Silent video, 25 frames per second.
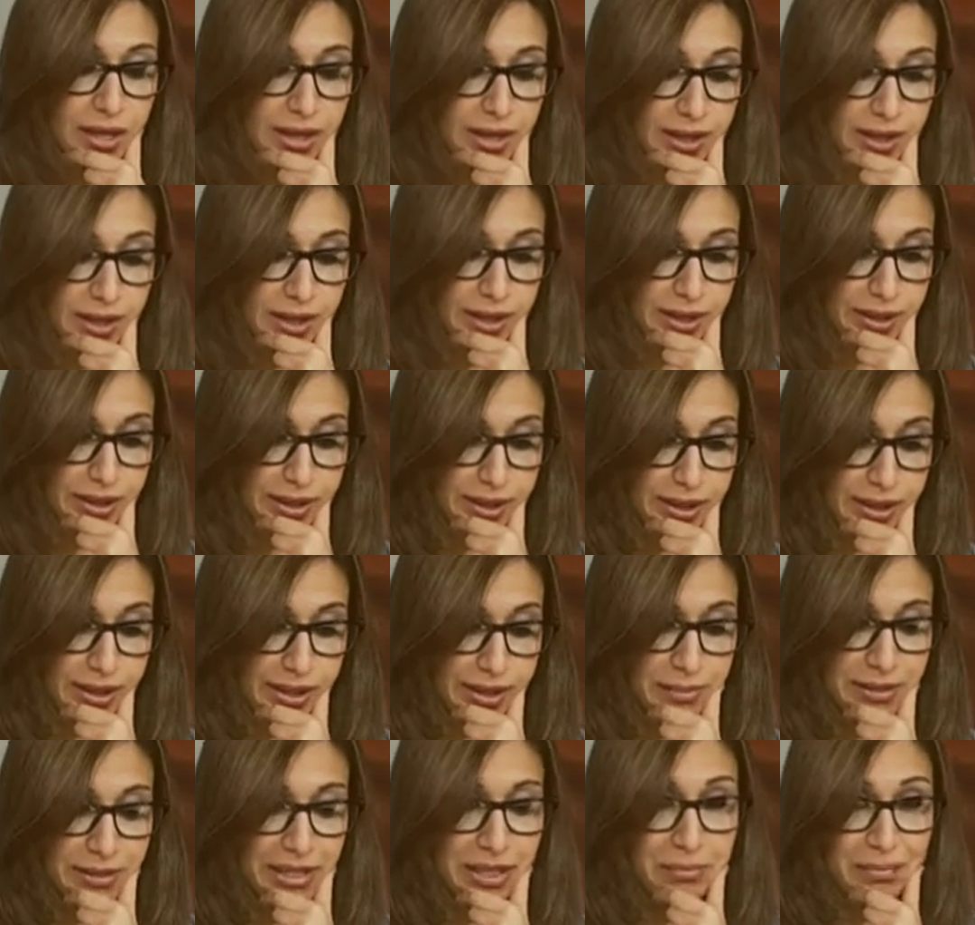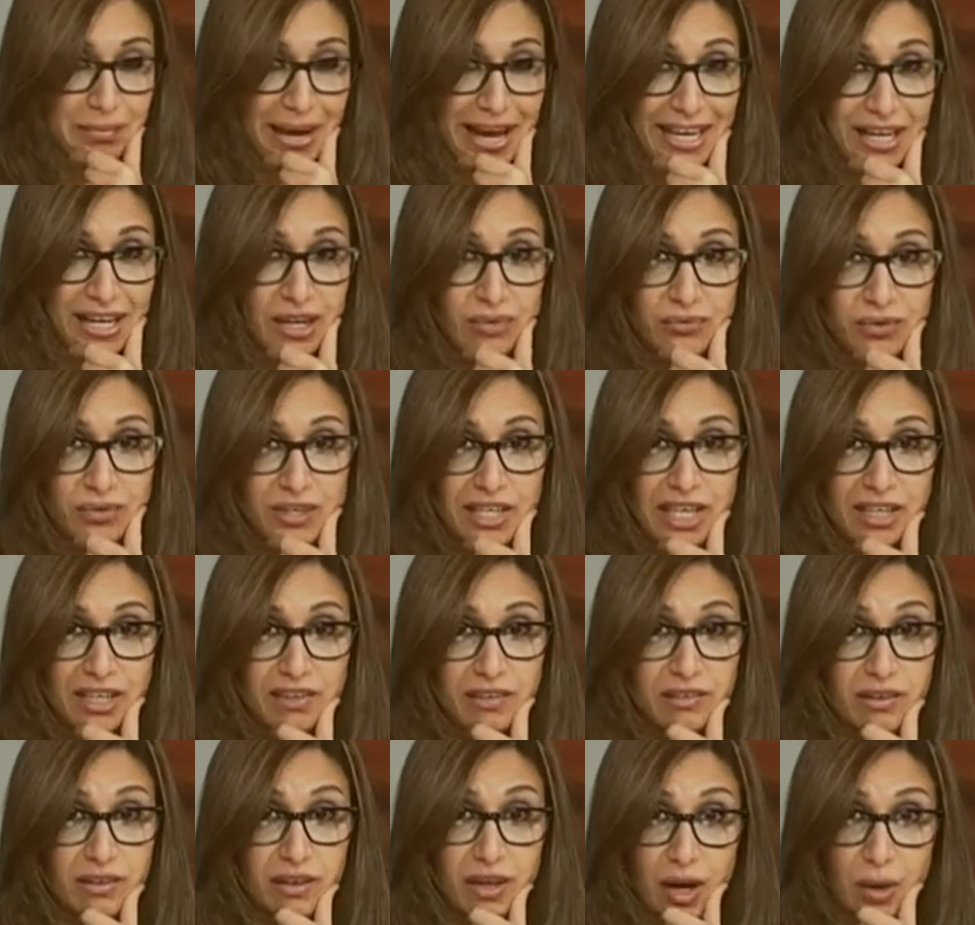آه يمكن معانا في
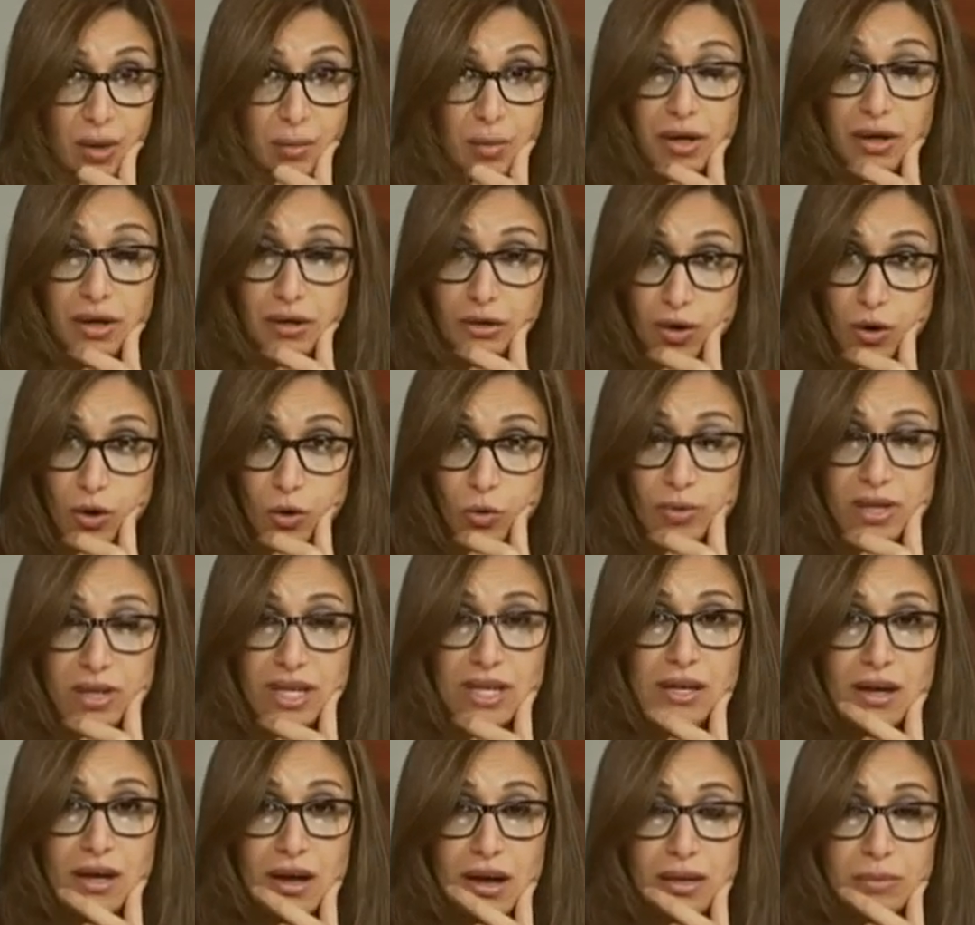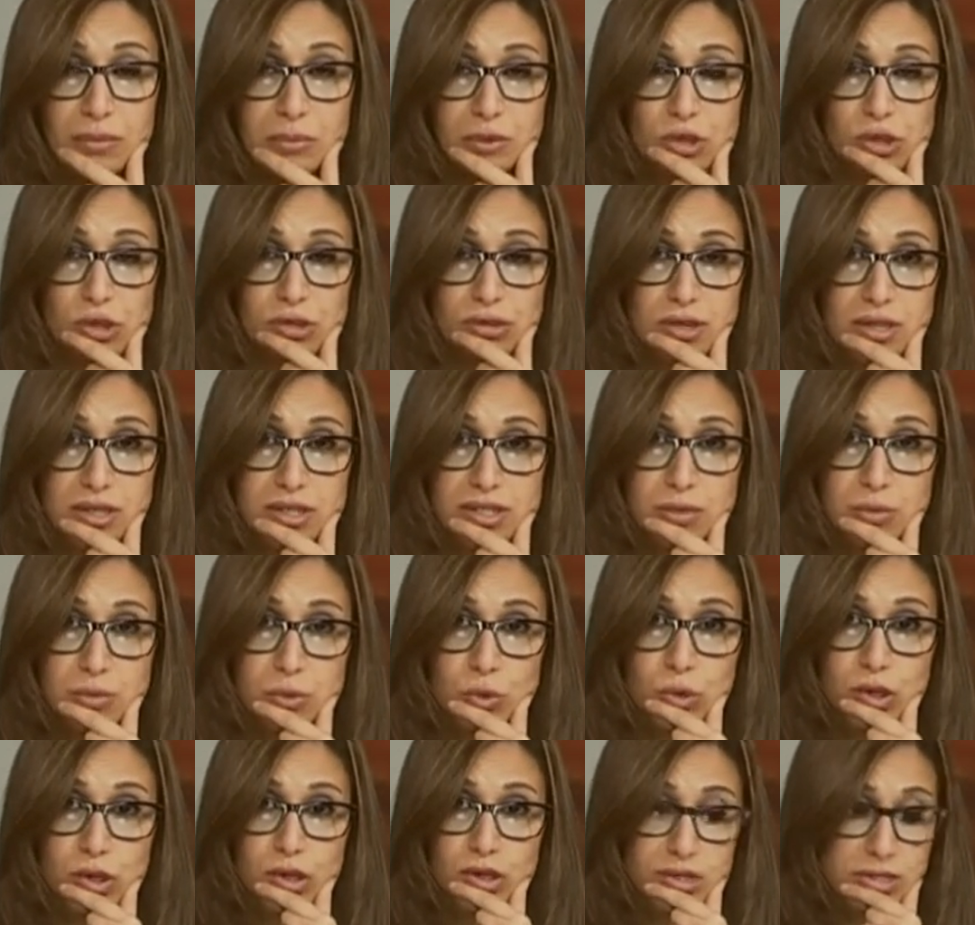جريده الاخبار القوميه المنشط الرئيسي
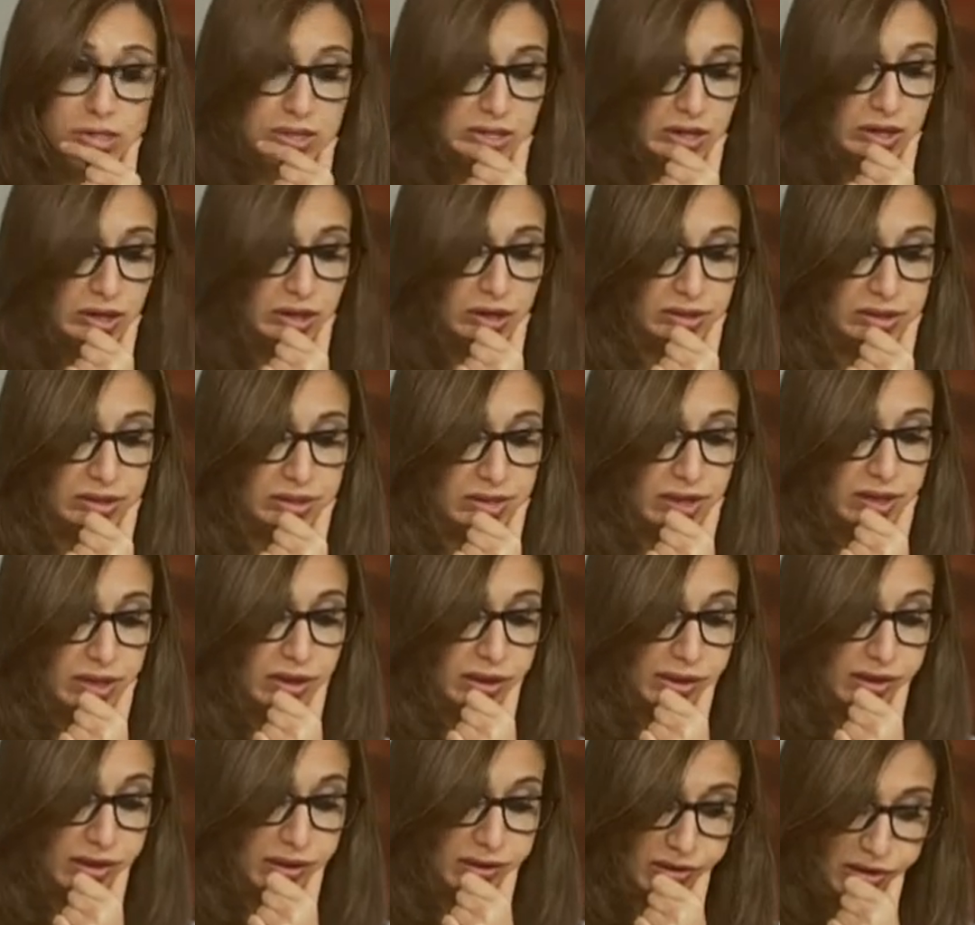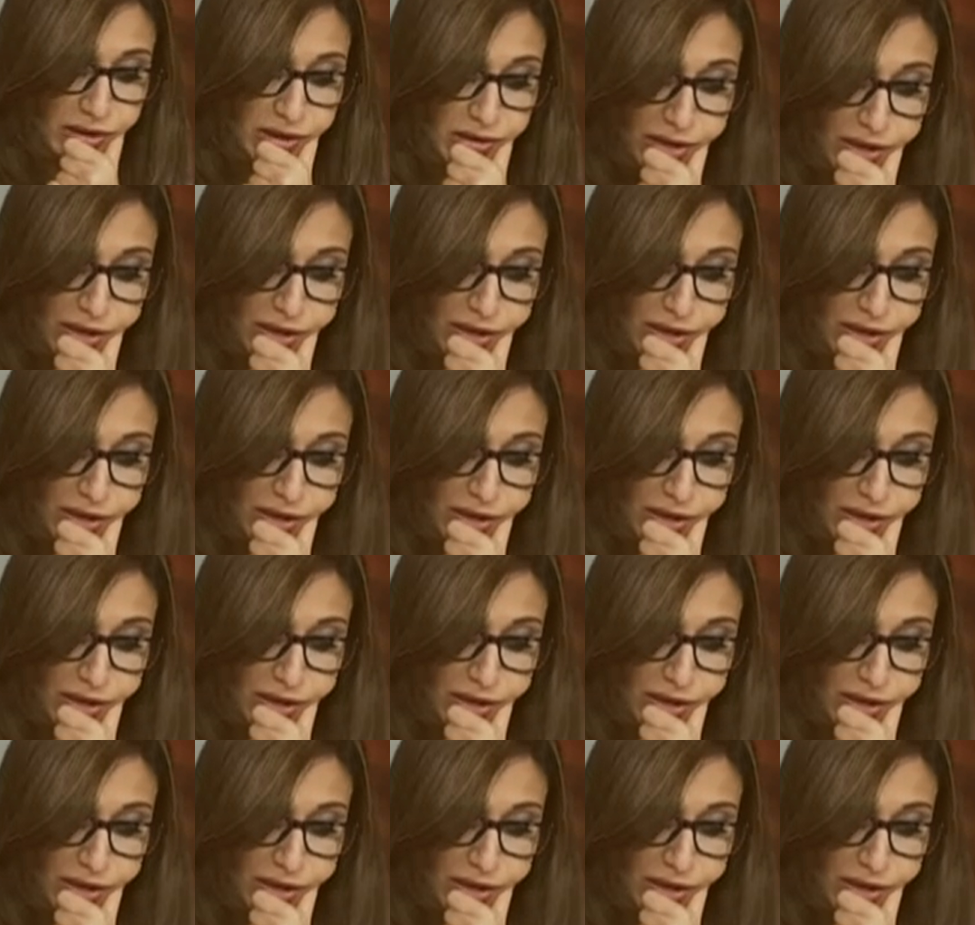بيقول عصيان سائقي القطارات